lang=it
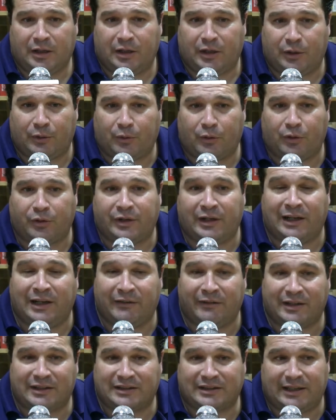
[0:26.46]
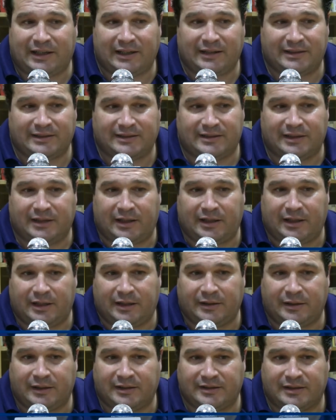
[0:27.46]
ruolo delle
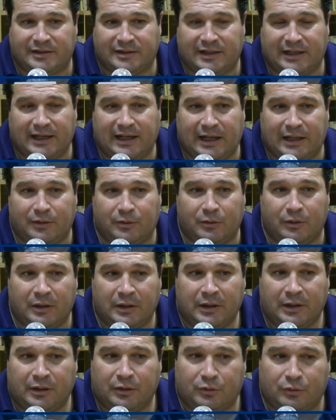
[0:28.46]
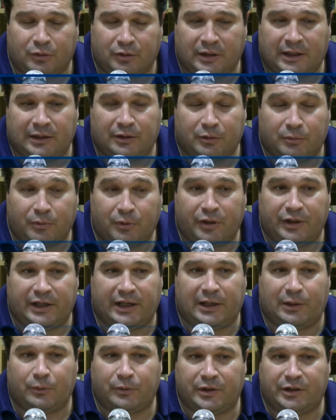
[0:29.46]
vertenze nel sindacato, tornando poi
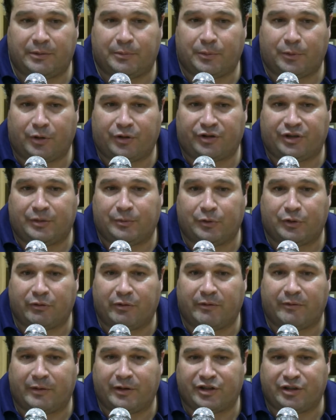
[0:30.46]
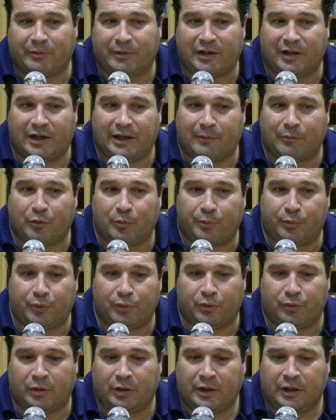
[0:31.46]
a lunedì prossimo dove invece parleremo
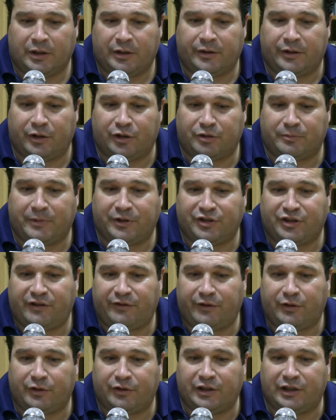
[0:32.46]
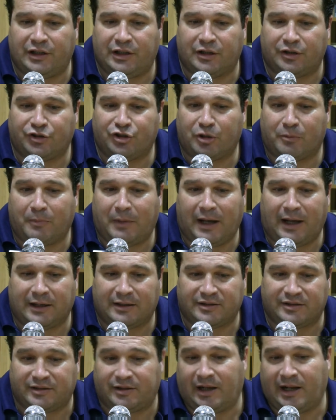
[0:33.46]
più nello specifico del Job
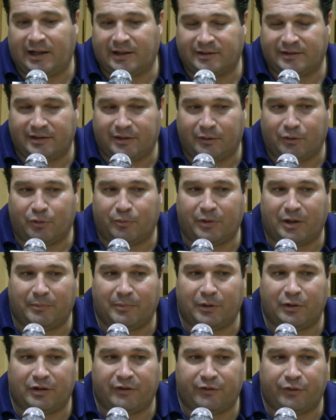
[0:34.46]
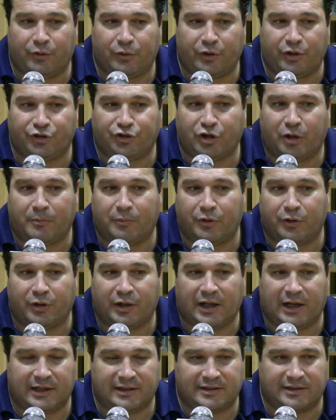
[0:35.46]
Act, anzi come l'abbiamo definito noi Job Non
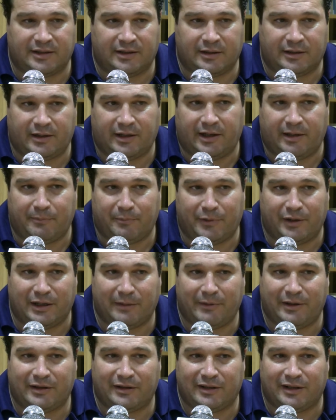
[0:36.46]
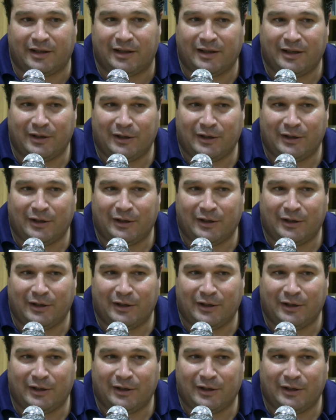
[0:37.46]
Act, che praticamente